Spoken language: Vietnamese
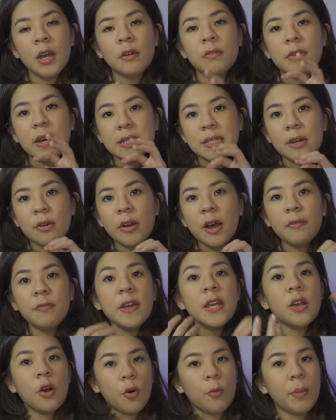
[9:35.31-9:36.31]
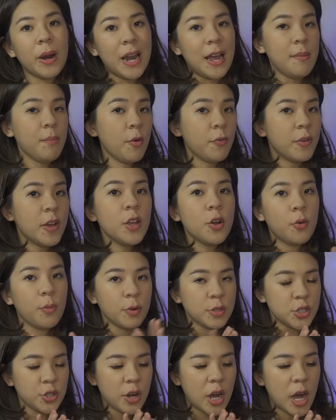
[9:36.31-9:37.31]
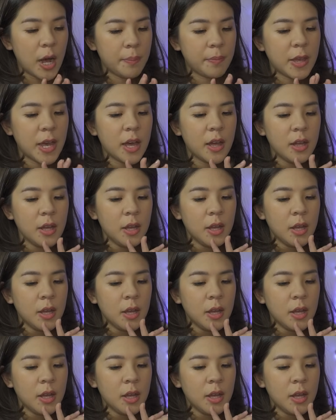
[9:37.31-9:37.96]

và sau đó ví dụ mình lấy một ví dụ một trường hợp nha